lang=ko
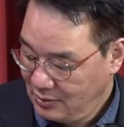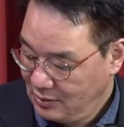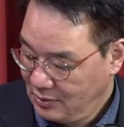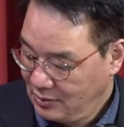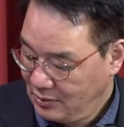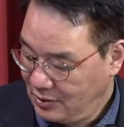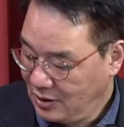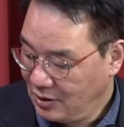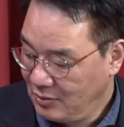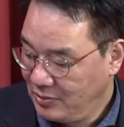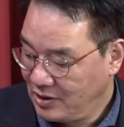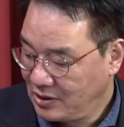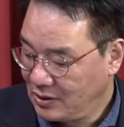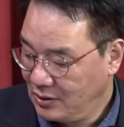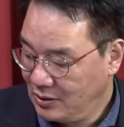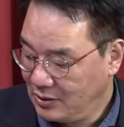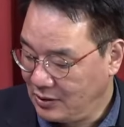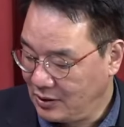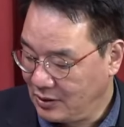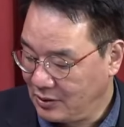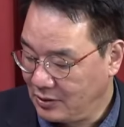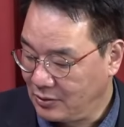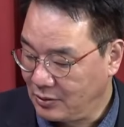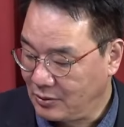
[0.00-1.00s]
설명을
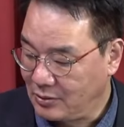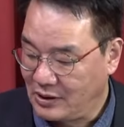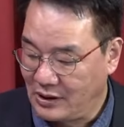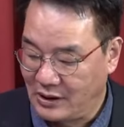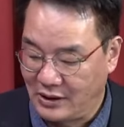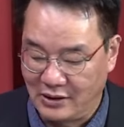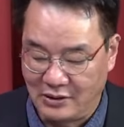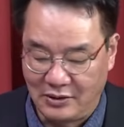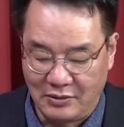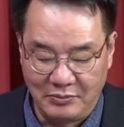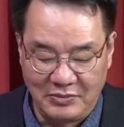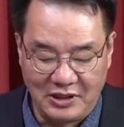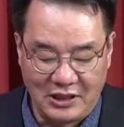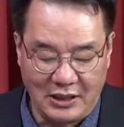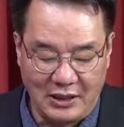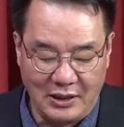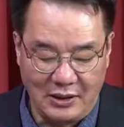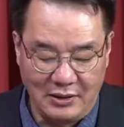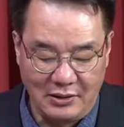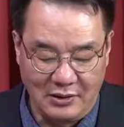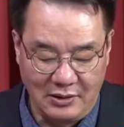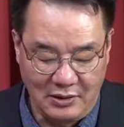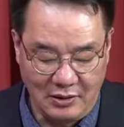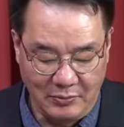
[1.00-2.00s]
드리도록 하겠습니다.
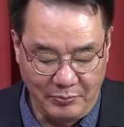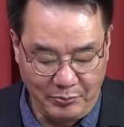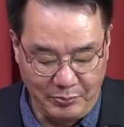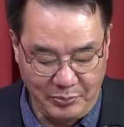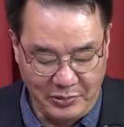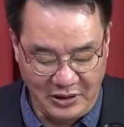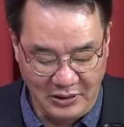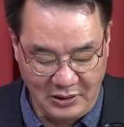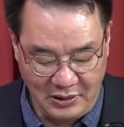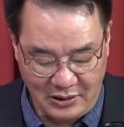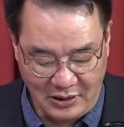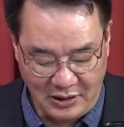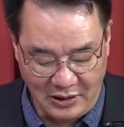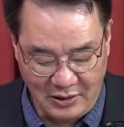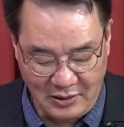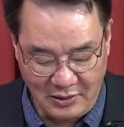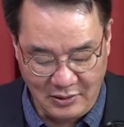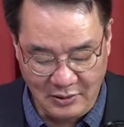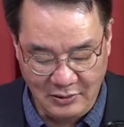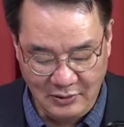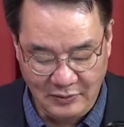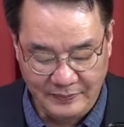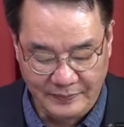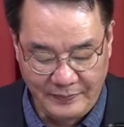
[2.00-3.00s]
첫
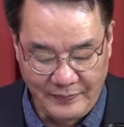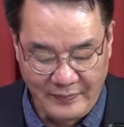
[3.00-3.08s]
번째는